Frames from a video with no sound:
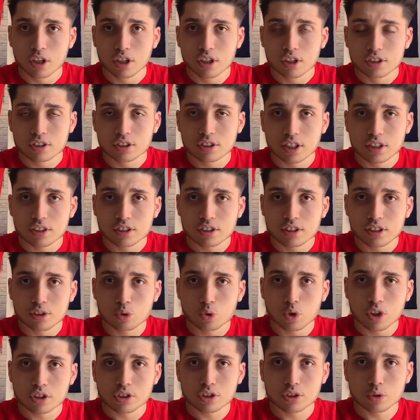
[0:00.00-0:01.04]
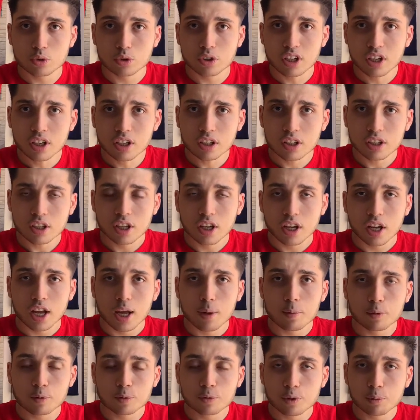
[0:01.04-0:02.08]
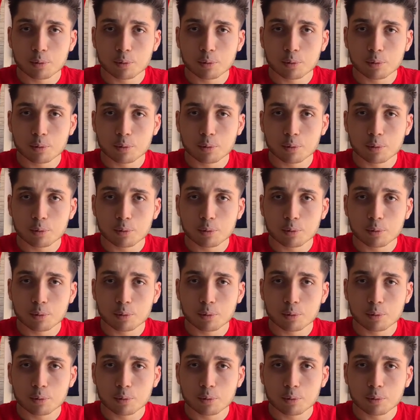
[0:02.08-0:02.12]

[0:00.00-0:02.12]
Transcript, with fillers: cette situation-là, elle me fait